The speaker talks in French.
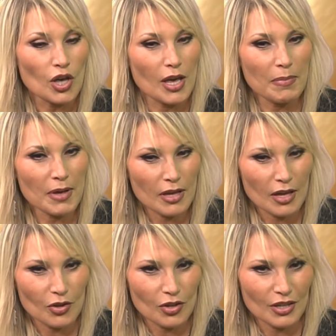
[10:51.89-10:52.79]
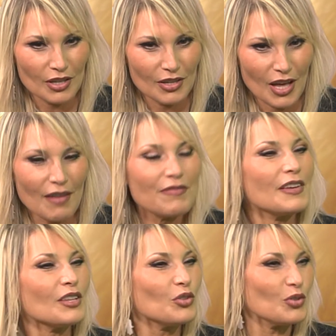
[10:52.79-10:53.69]
Eh ben à
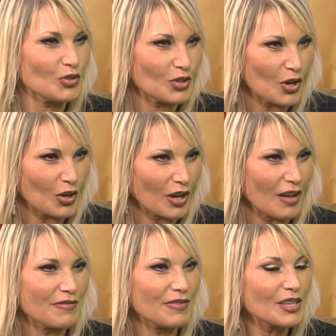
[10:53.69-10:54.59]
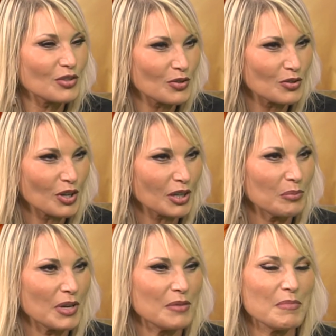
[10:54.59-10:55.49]
22h, à
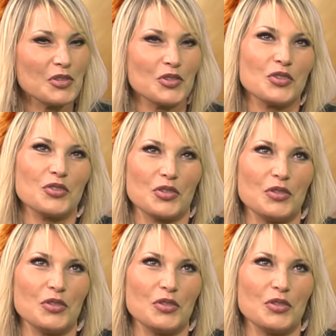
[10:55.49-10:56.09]
22h,